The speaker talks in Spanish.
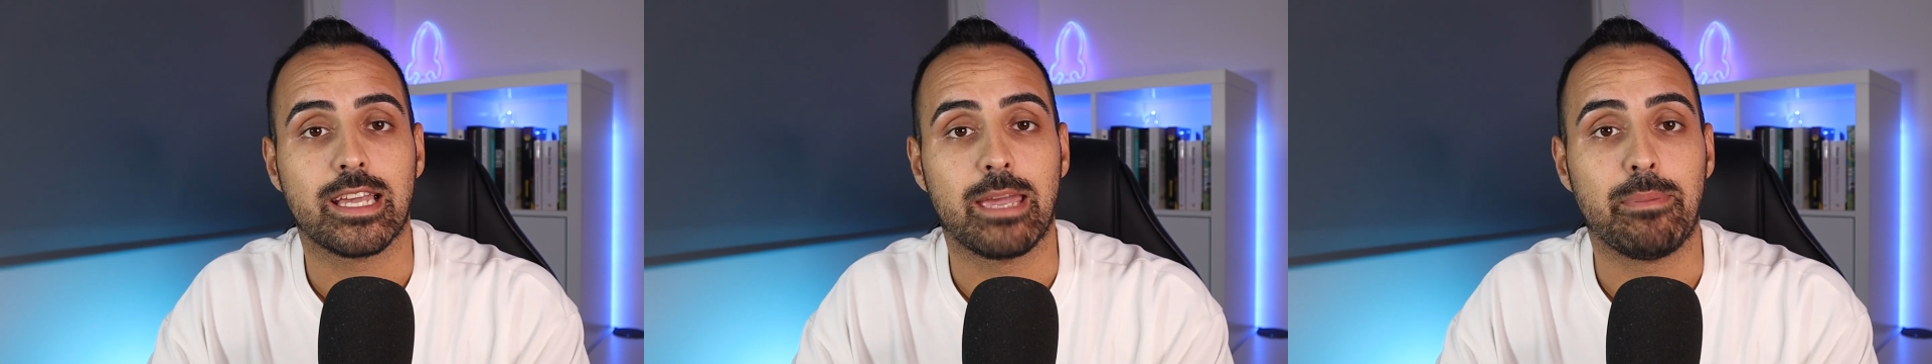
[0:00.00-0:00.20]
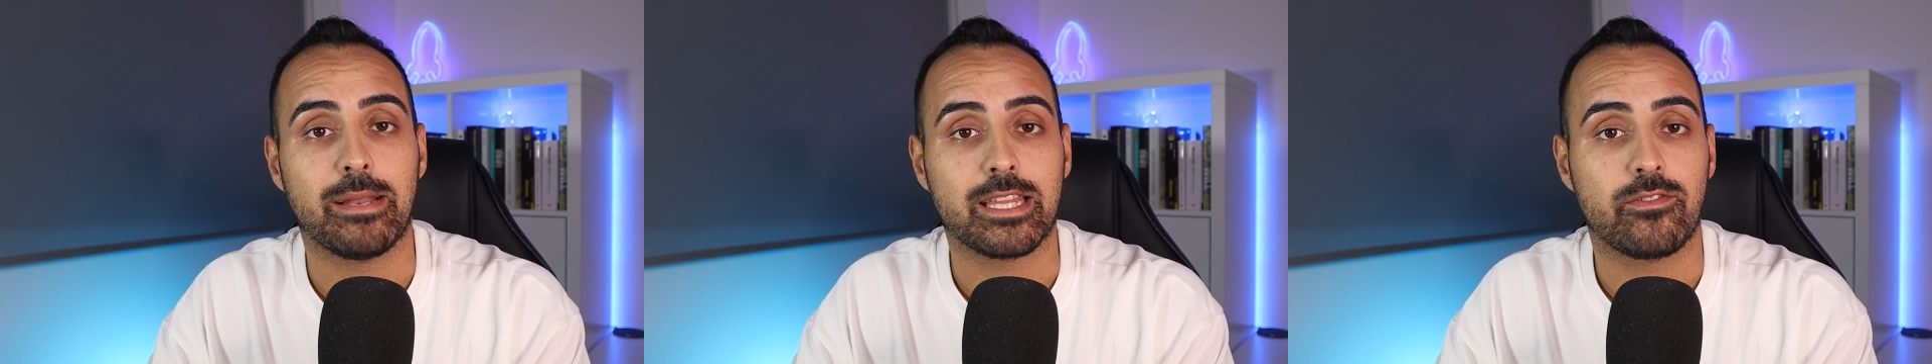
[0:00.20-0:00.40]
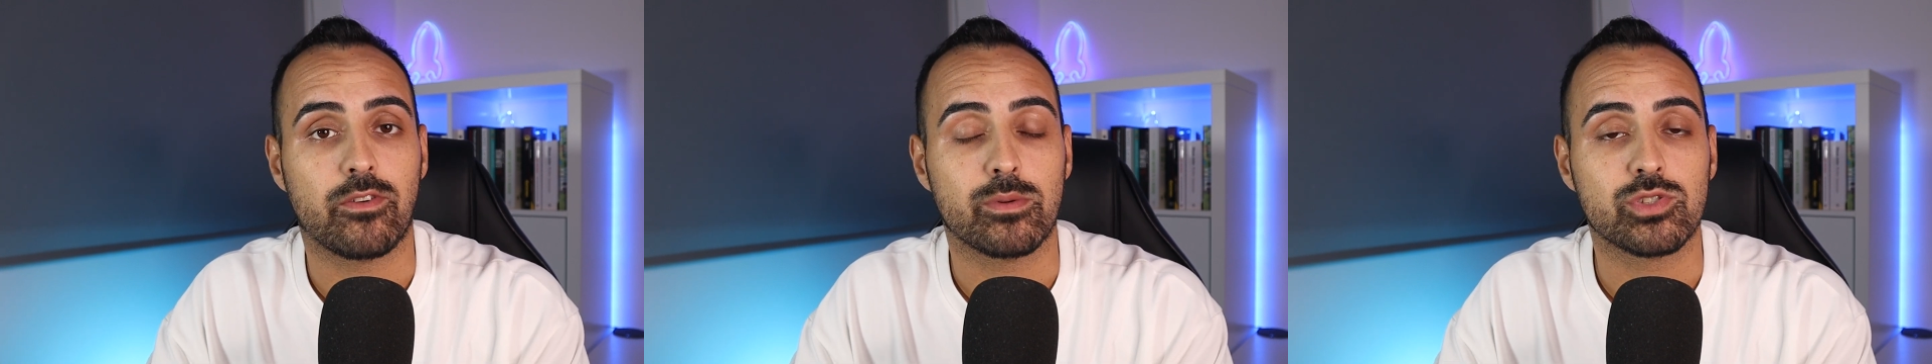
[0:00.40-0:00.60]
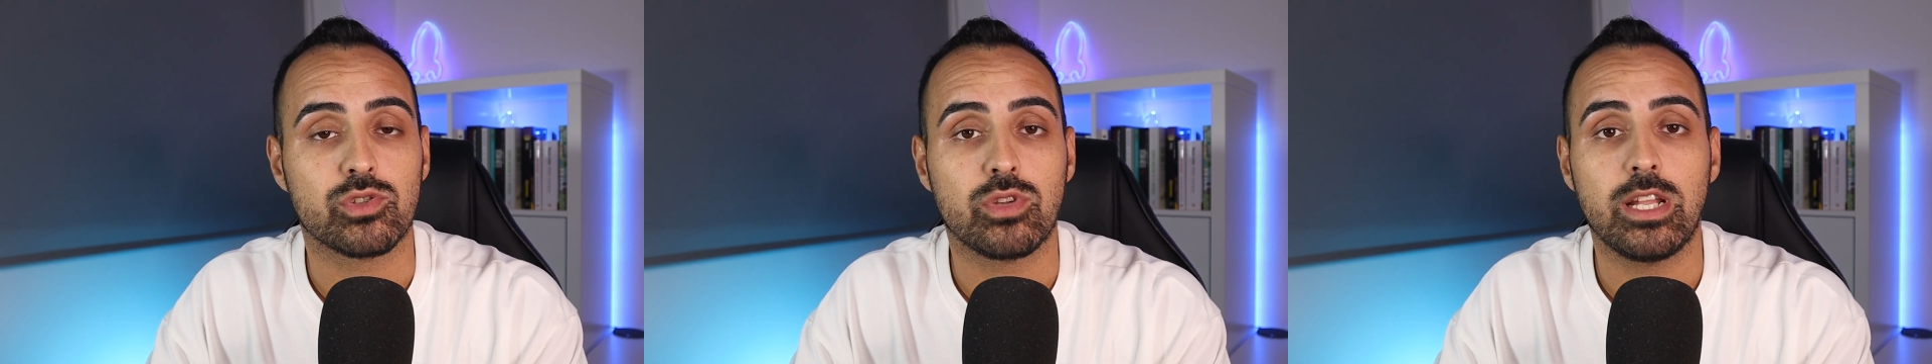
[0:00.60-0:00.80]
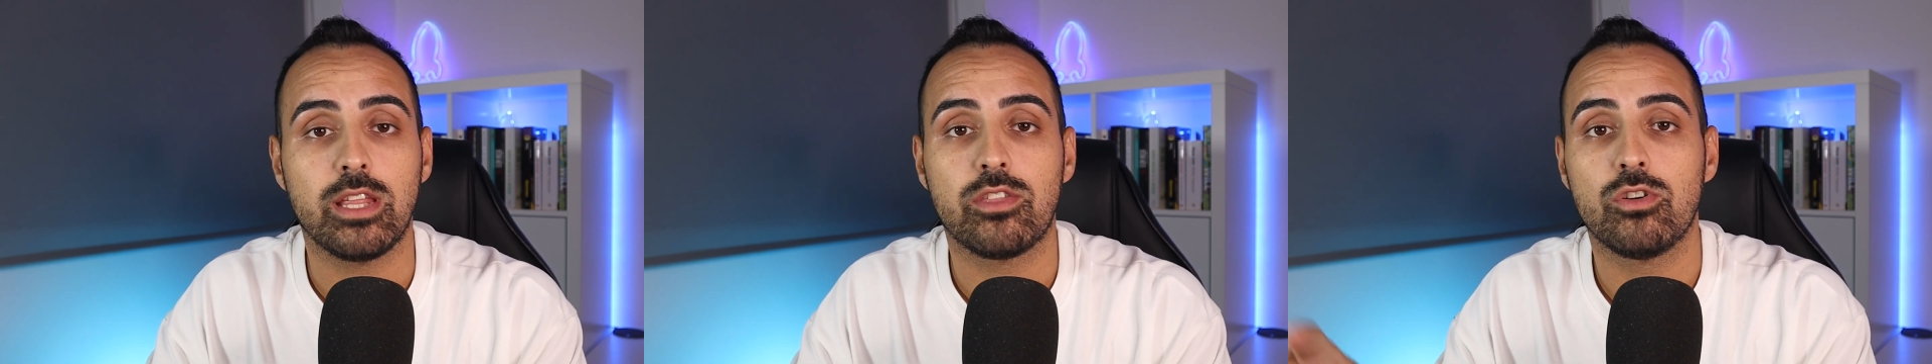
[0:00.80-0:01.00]
qué plataformas
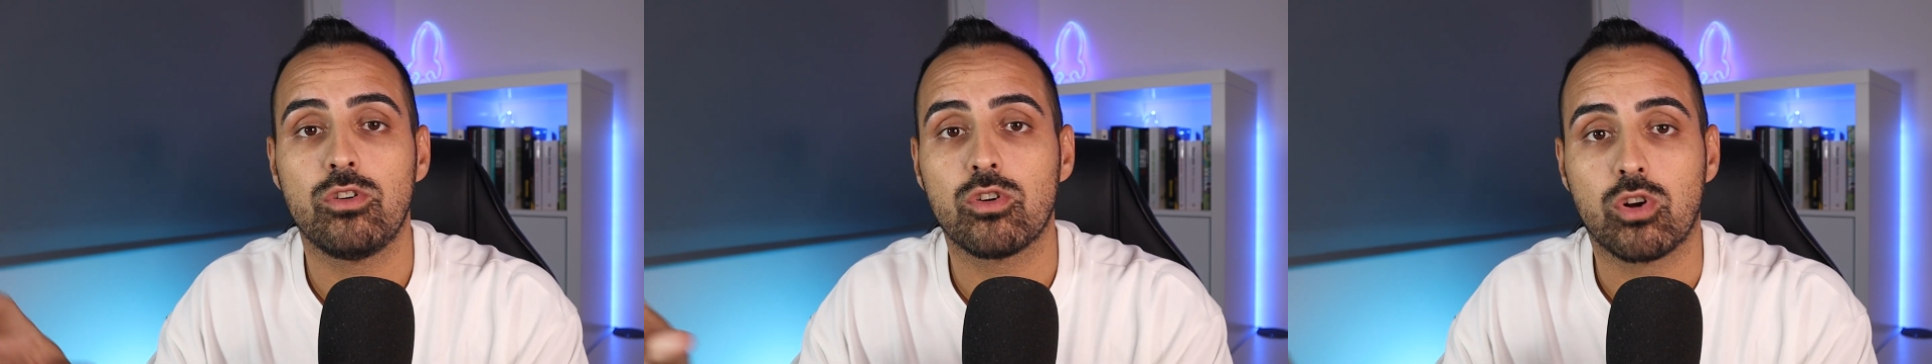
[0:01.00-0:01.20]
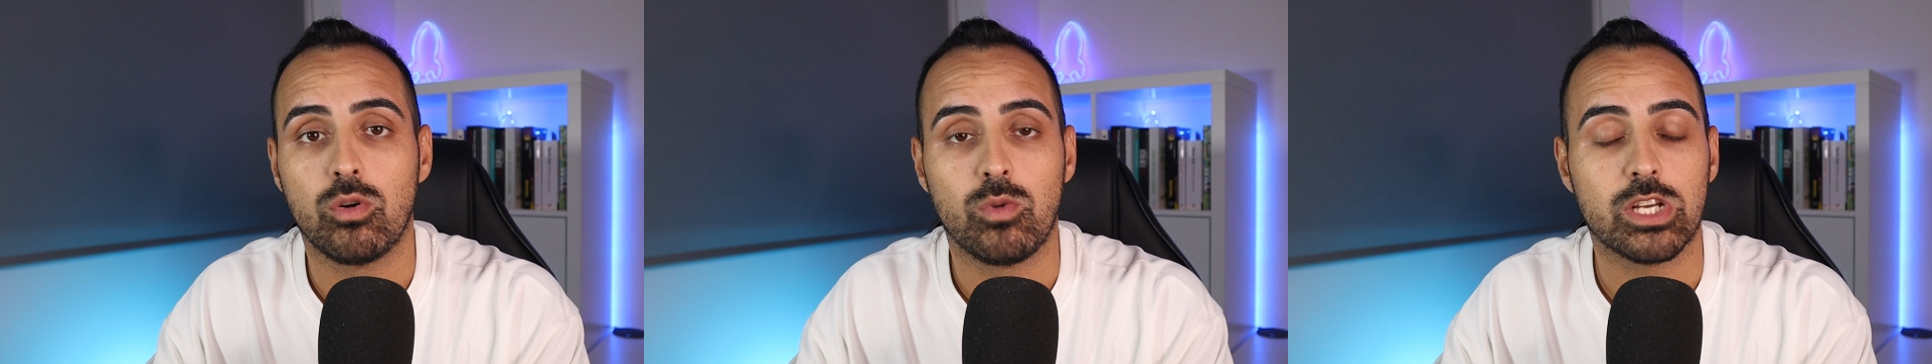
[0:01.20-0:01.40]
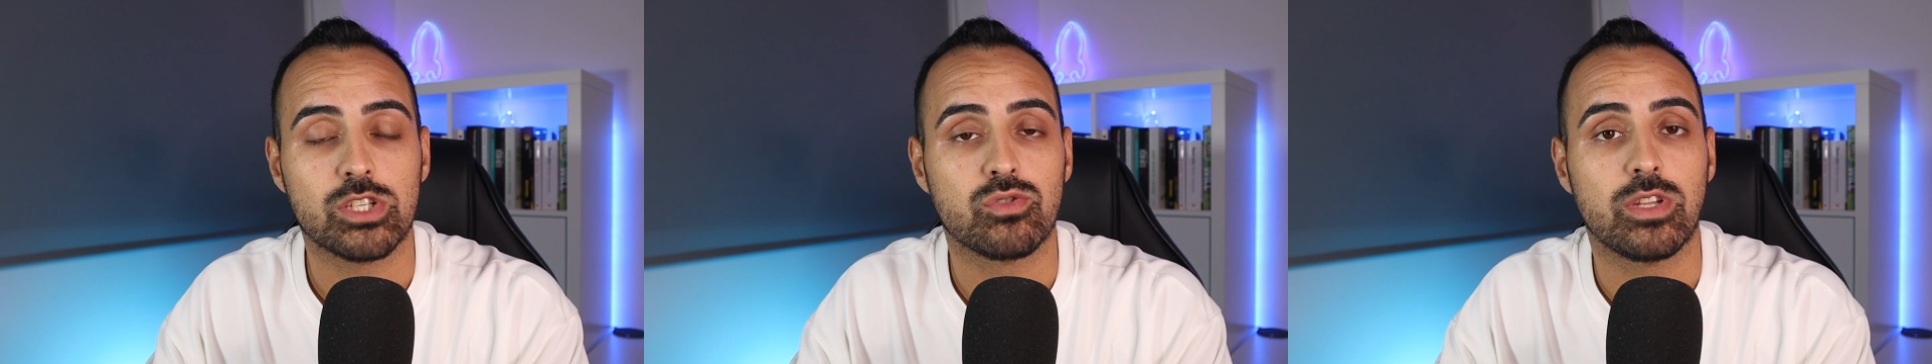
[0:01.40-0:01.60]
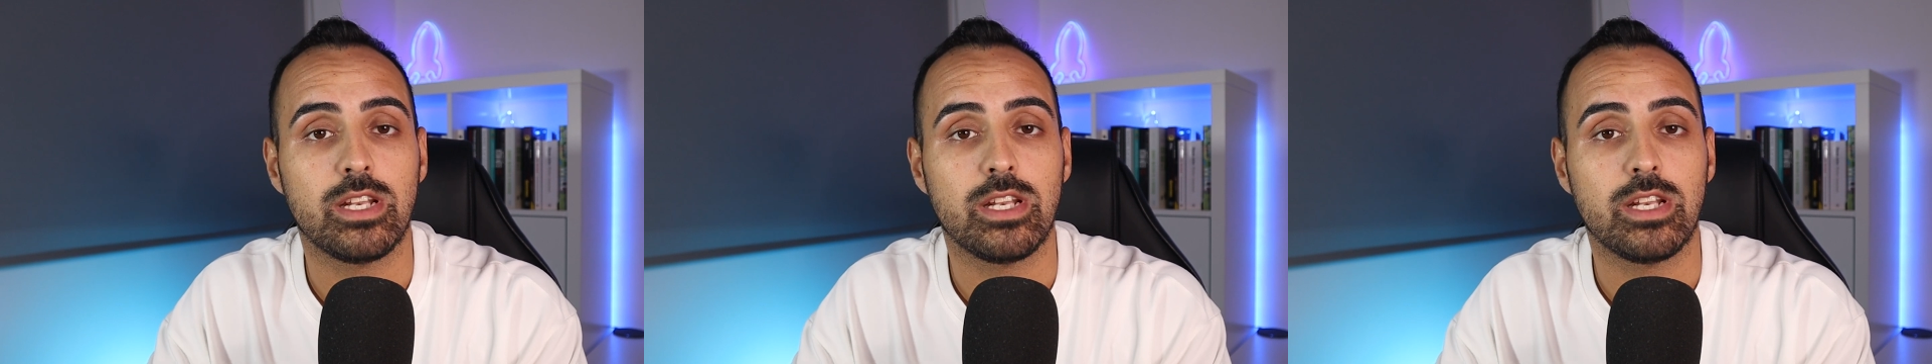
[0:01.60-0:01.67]
utilizo, cómo las